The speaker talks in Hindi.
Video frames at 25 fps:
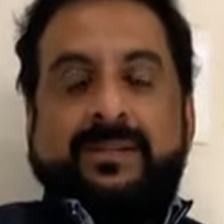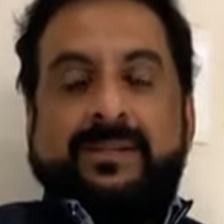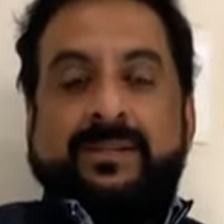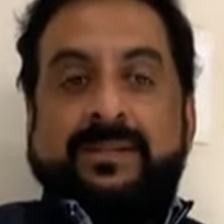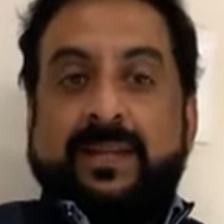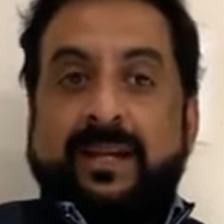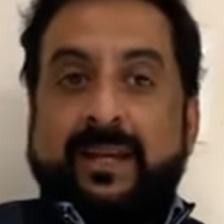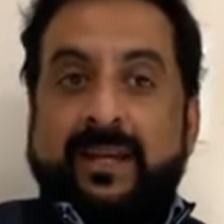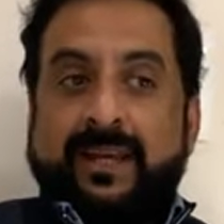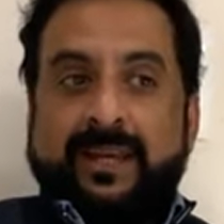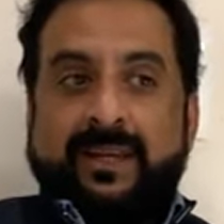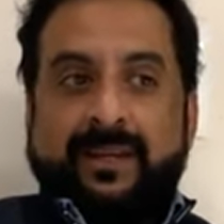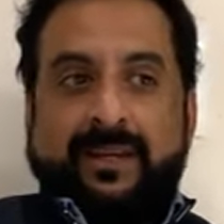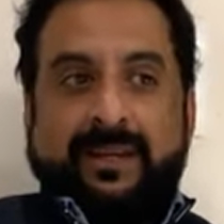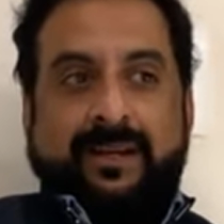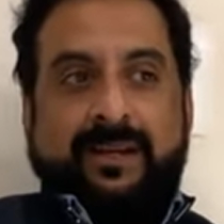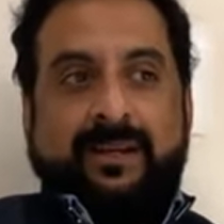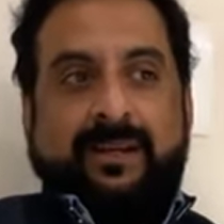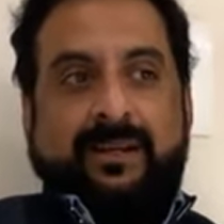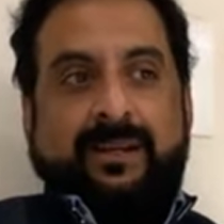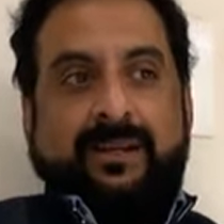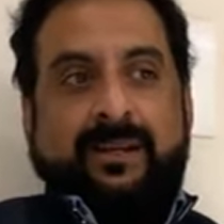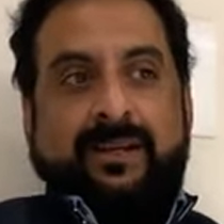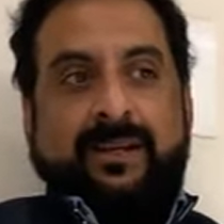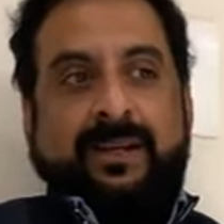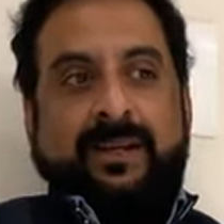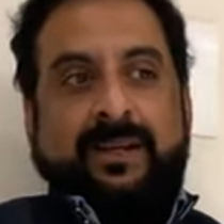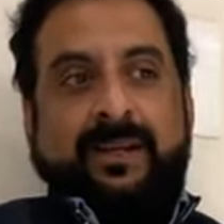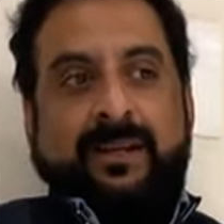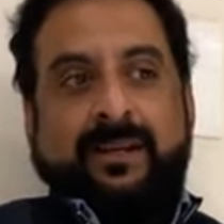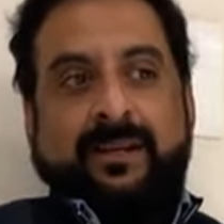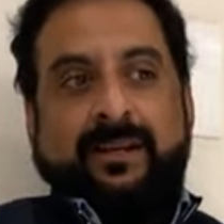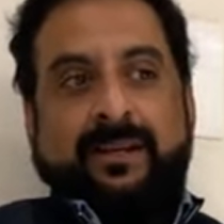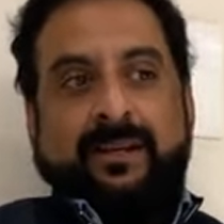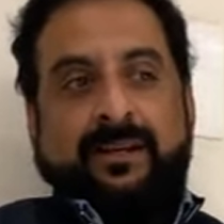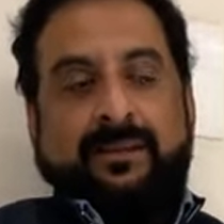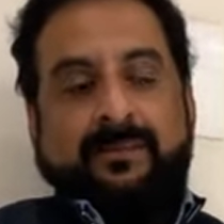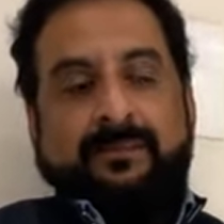ज़िले के ही
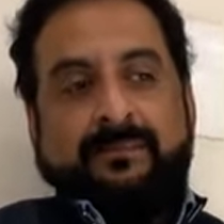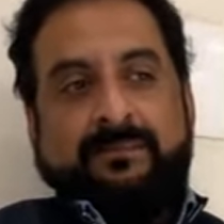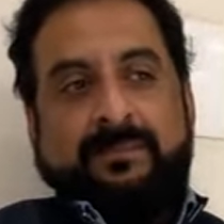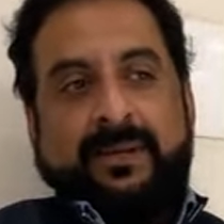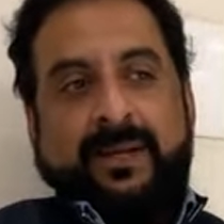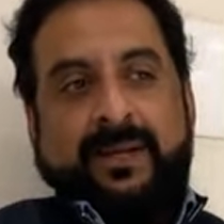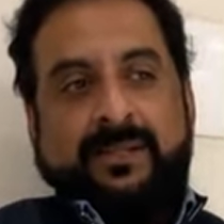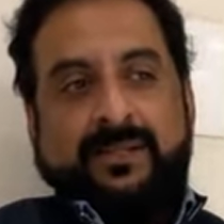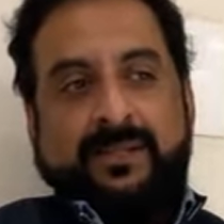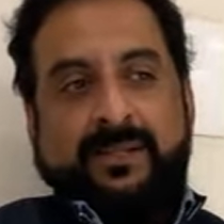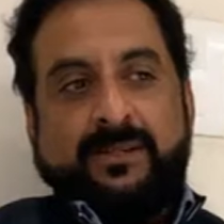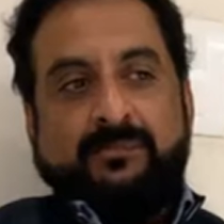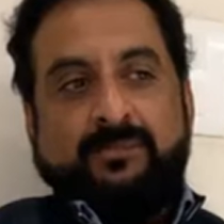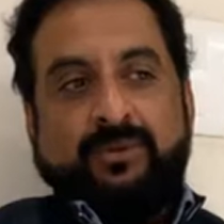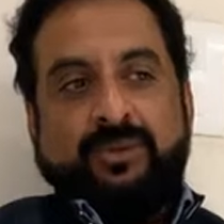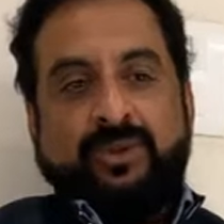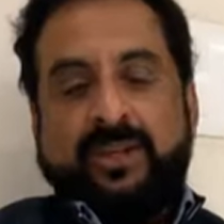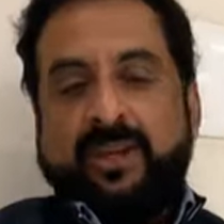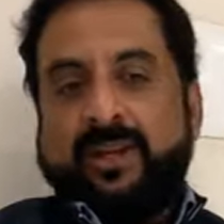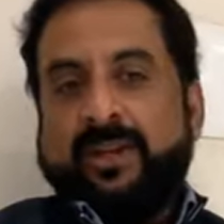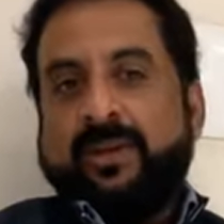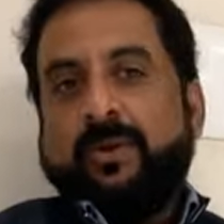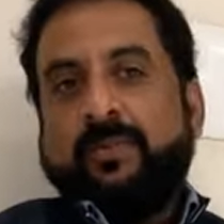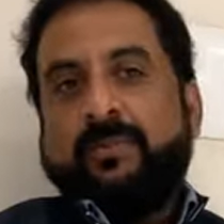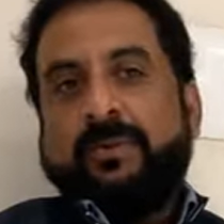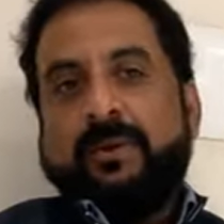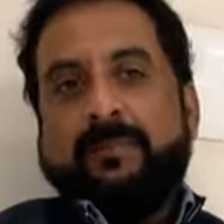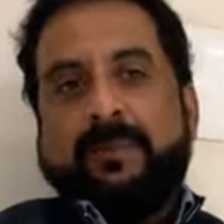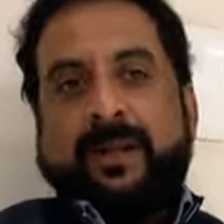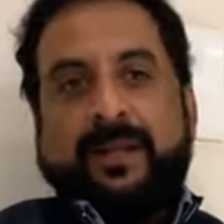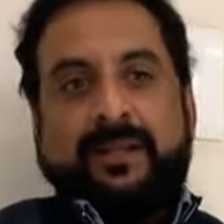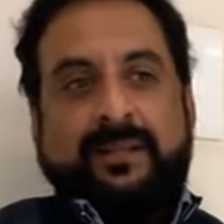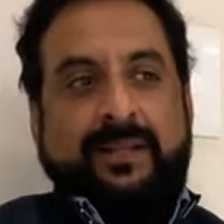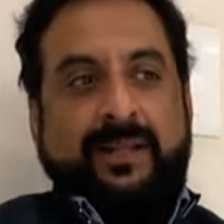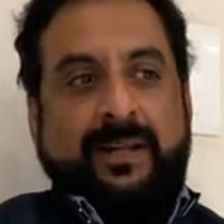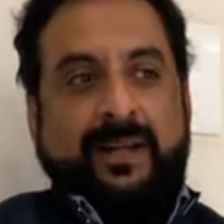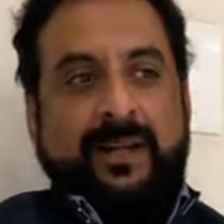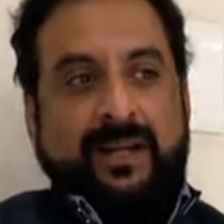नहीं मैं जिस मुद्दे के ऊपर
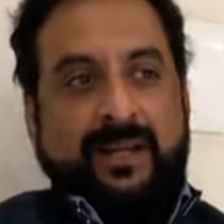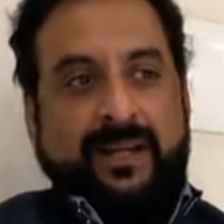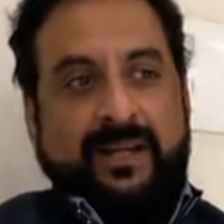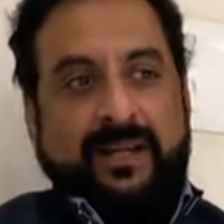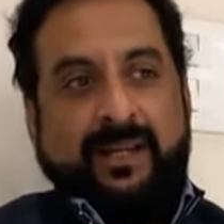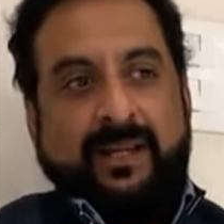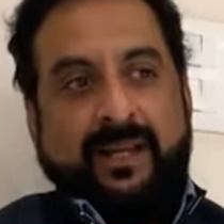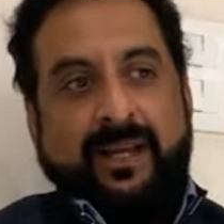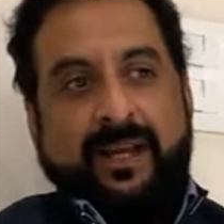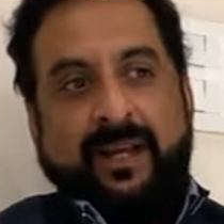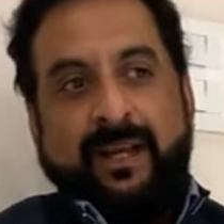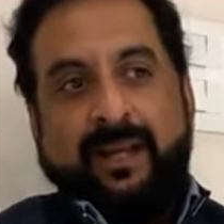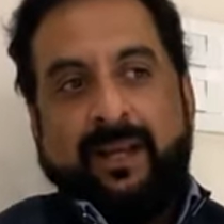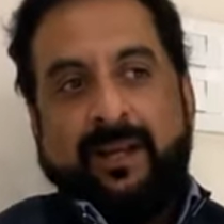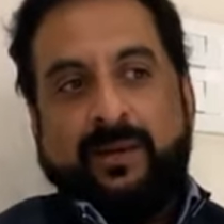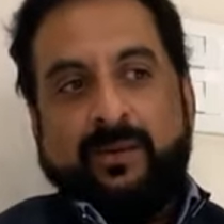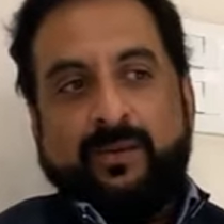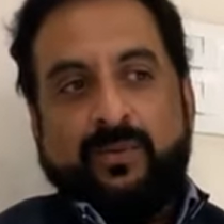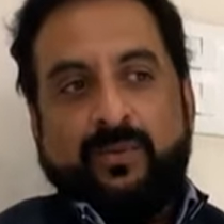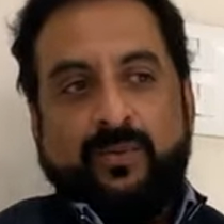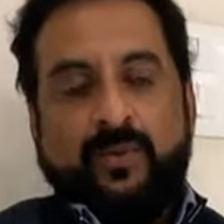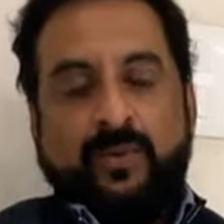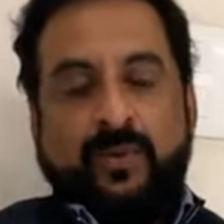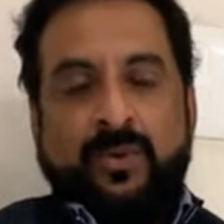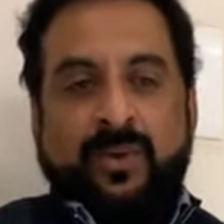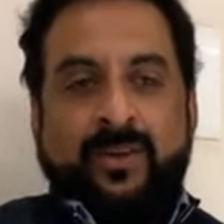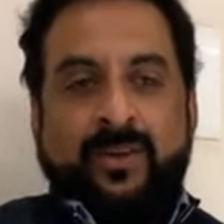बात करने के लिए आया हूँ